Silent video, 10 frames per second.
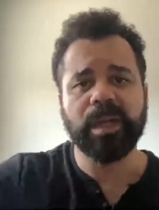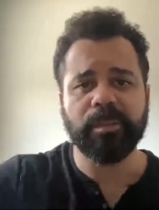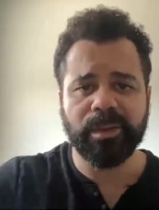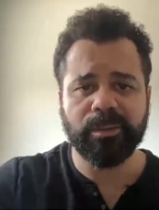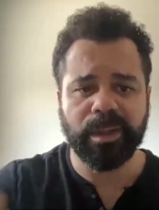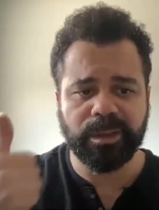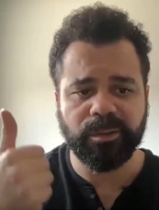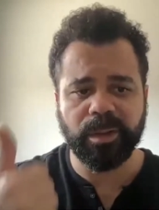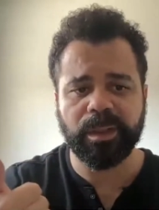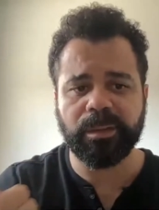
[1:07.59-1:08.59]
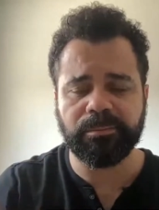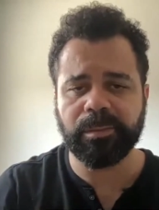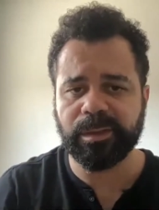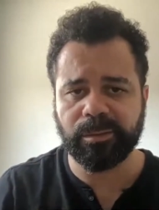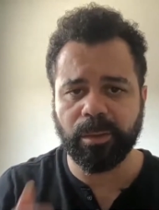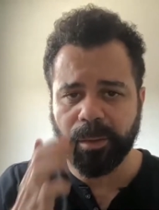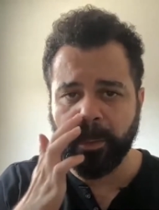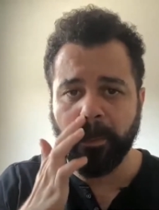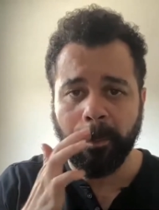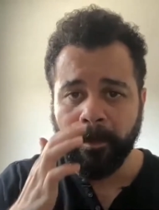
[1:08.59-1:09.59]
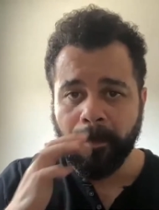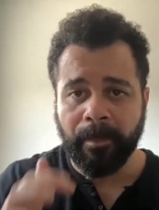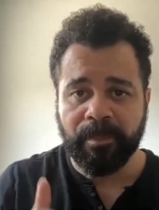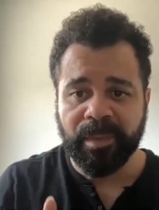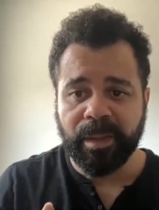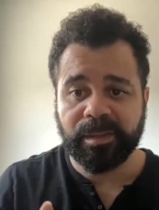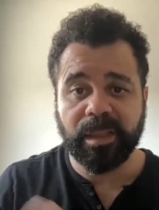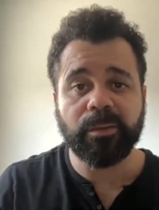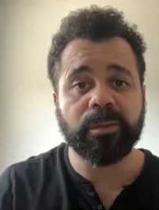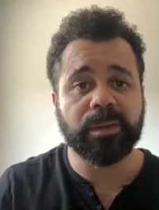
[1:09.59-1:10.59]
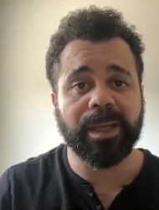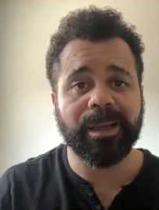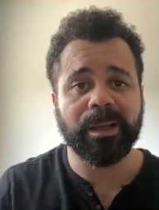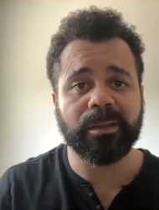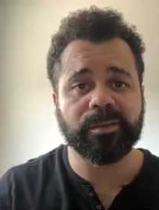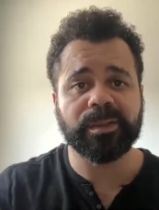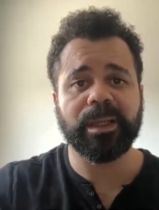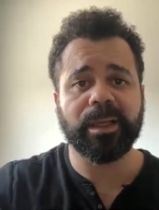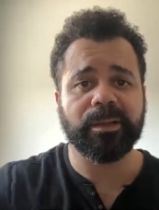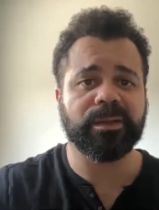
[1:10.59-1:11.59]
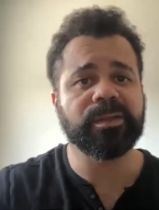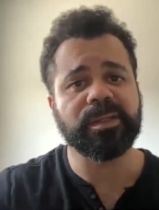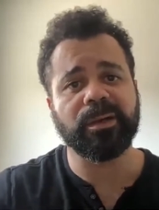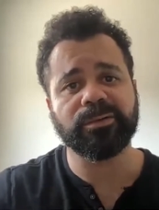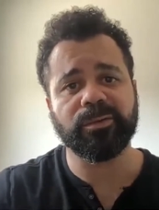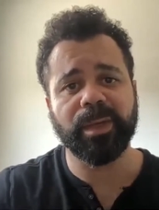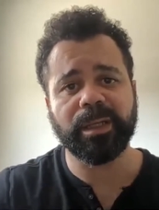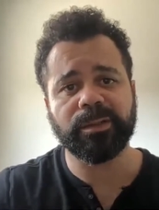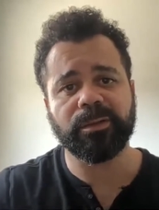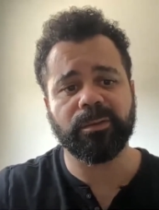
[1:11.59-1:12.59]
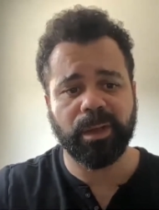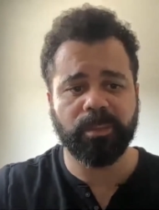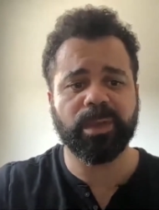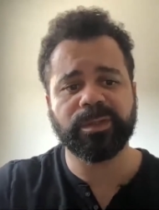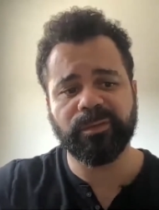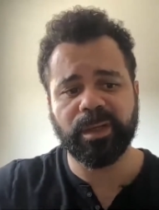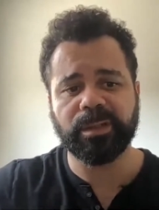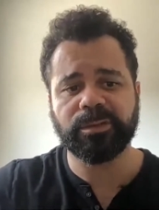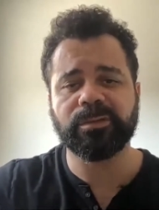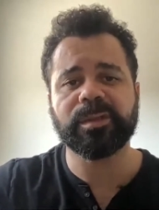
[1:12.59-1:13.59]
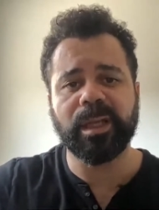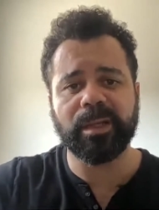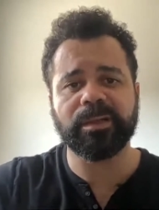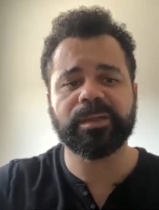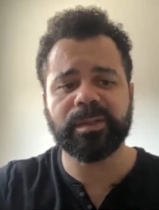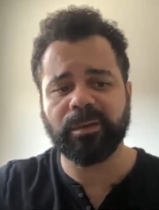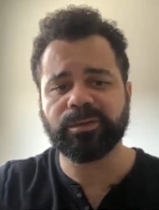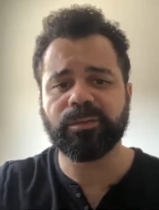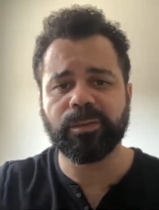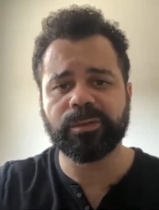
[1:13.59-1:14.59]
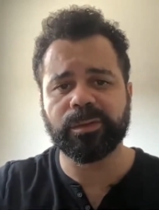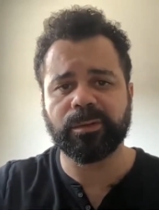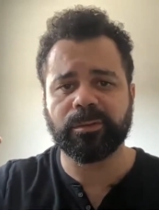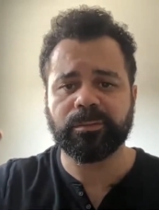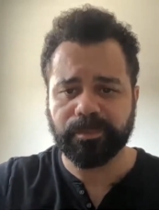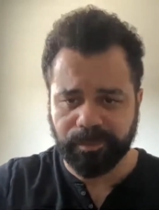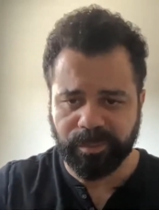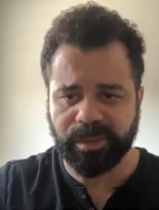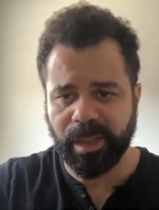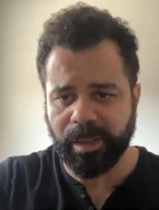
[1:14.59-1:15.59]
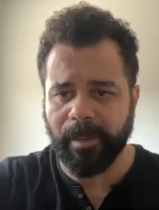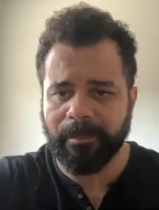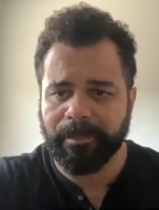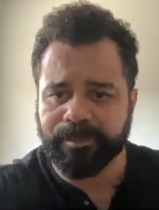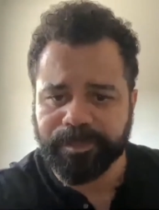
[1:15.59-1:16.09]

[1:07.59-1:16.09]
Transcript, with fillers: Então existe um caminho crítico ali, estouro. Sem contar que o salário inicial de um médico é bem diferente do salário inicial de um músico, saca?